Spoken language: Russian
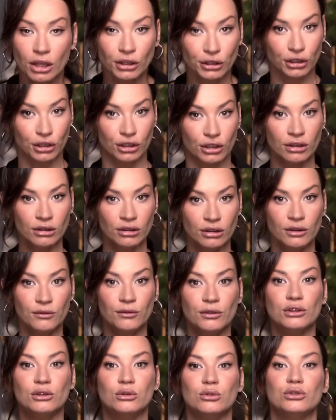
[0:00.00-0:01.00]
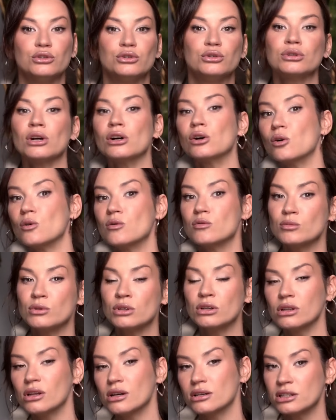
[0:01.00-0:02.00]
Или ведущую какого-нибудь
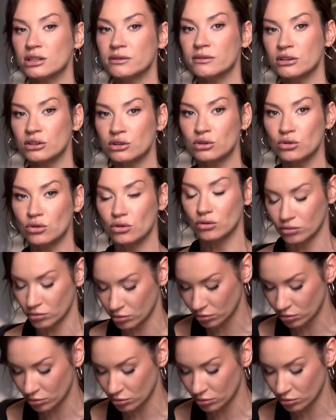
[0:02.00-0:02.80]
классного шоу.